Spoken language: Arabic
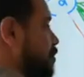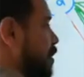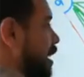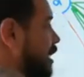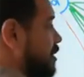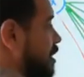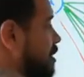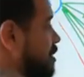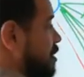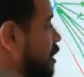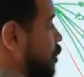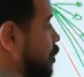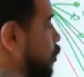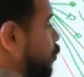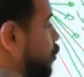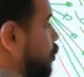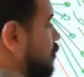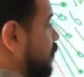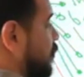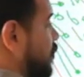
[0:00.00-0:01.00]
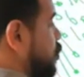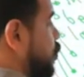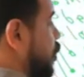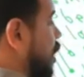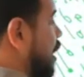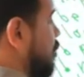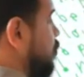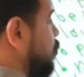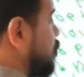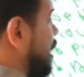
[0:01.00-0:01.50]
ان هي اصبحت اختصار لود
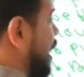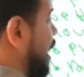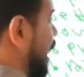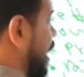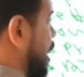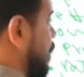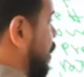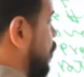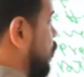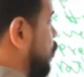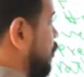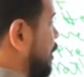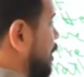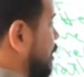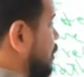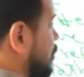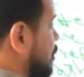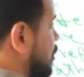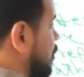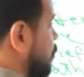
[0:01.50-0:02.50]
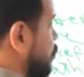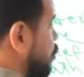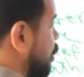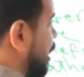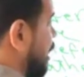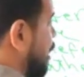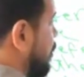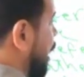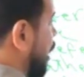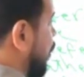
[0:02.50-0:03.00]
فالسؤال المزال هيبقى وودنت مش